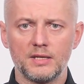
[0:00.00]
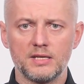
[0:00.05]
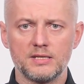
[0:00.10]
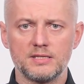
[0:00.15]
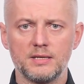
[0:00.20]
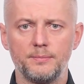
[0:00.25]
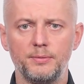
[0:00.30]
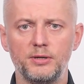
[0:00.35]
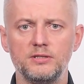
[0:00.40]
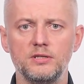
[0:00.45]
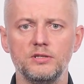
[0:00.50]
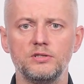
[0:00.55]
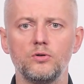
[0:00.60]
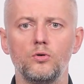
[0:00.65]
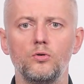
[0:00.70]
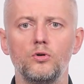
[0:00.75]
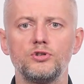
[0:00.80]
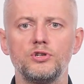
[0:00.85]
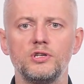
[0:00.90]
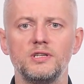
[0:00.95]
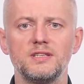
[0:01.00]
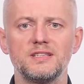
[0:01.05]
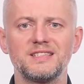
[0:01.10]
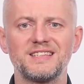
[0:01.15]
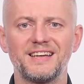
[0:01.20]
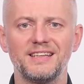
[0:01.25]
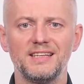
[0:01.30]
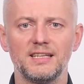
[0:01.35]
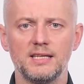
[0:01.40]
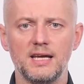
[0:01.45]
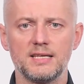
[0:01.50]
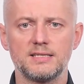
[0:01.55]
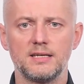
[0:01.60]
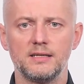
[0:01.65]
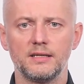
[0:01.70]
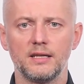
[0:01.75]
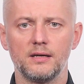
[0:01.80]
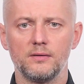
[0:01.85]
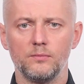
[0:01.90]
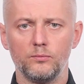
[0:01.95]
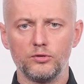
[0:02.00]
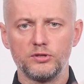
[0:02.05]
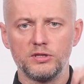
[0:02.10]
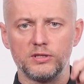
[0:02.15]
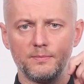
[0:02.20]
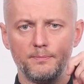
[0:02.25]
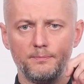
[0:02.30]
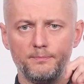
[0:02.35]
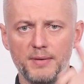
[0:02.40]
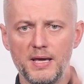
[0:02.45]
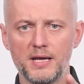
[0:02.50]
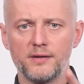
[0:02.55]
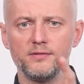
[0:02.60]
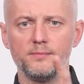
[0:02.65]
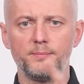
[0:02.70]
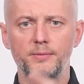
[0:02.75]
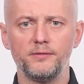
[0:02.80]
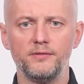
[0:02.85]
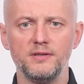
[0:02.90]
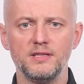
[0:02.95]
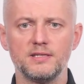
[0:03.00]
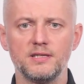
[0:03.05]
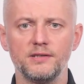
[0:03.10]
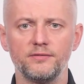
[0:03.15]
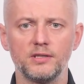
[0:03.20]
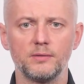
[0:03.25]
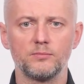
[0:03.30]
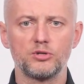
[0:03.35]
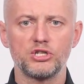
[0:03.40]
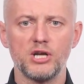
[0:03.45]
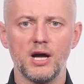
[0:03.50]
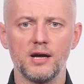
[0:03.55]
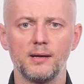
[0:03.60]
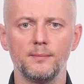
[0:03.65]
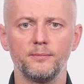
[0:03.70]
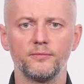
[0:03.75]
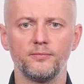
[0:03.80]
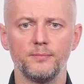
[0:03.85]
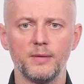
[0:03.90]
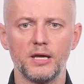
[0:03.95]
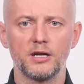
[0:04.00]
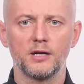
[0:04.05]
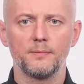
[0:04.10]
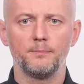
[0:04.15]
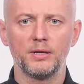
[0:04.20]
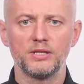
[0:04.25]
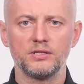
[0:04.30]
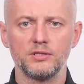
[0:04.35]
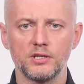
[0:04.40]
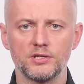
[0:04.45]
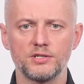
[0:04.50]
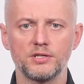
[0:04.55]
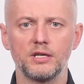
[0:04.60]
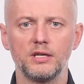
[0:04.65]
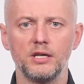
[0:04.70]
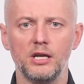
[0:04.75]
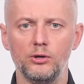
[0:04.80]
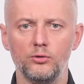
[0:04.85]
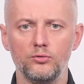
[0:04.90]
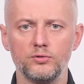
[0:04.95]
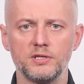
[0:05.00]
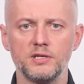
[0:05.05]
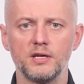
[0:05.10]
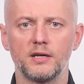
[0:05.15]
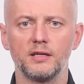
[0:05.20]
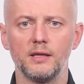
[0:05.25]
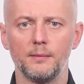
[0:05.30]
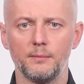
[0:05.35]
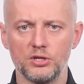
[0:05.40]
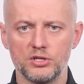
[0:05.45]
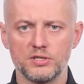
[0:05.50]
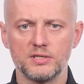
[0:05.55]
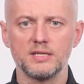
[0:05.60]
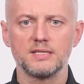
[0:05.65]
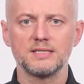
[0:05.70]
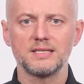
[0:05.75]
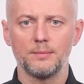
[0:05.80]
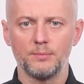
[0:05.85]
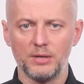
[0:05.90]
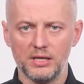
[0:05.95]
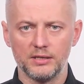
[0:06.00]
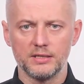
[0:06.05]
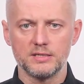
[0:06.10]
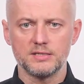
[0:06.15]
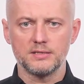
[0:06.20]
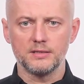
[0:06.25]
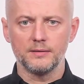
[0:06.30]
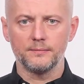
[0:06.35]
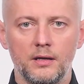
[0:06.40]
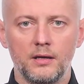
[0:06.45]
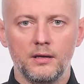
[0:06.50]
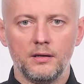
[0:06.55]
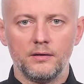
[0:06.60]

Запретить очереди законодательно будет первым превентивным шагом в мерах поддержки иллюзии экономической стабильности.